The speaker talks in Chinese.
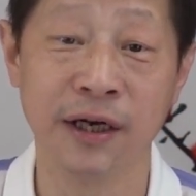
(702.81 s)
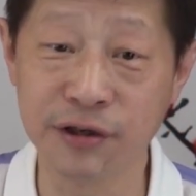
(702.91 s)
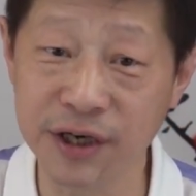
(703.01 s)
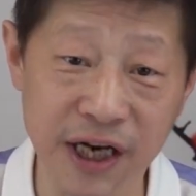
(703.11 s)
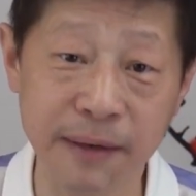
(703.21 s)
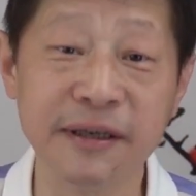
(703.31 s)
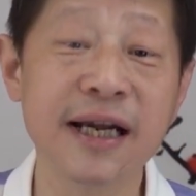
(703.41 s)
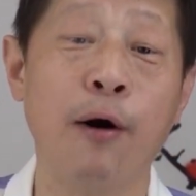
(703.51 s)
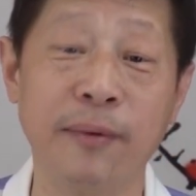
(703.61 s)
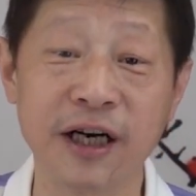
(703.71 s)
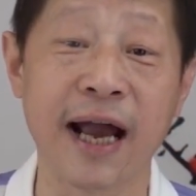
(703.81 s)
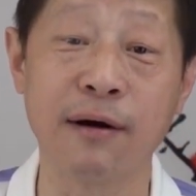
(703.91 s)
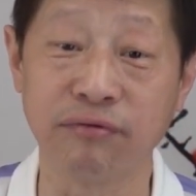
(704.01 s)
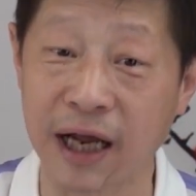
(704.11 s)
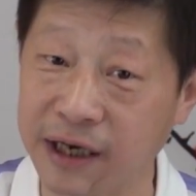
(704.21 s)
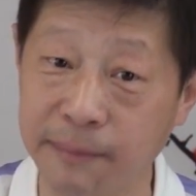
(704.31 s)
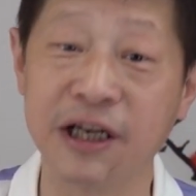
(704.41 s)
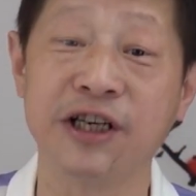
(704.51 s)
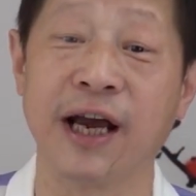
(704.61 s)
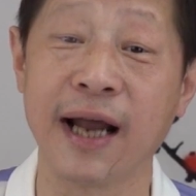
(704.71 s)
就是你们在我们这开户呢，你们
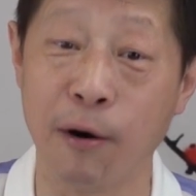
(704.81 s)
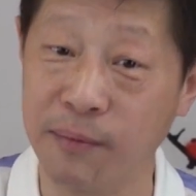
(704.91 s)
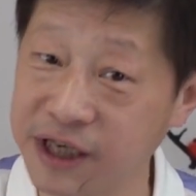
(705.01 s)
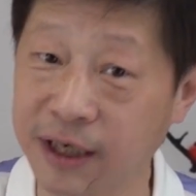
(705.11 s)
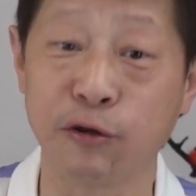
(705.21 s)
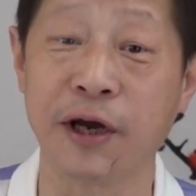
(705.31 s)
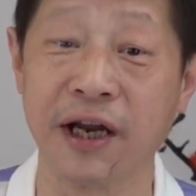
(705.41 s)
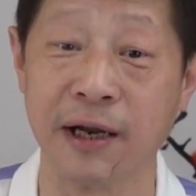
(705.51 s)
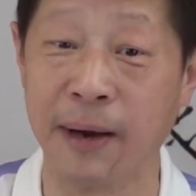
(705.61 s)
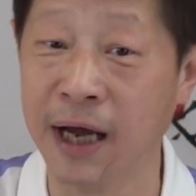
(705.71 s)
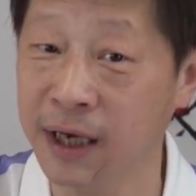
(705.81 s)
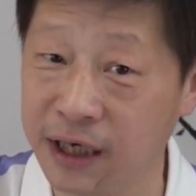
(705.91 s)
的钱呢，我们现在退给你们，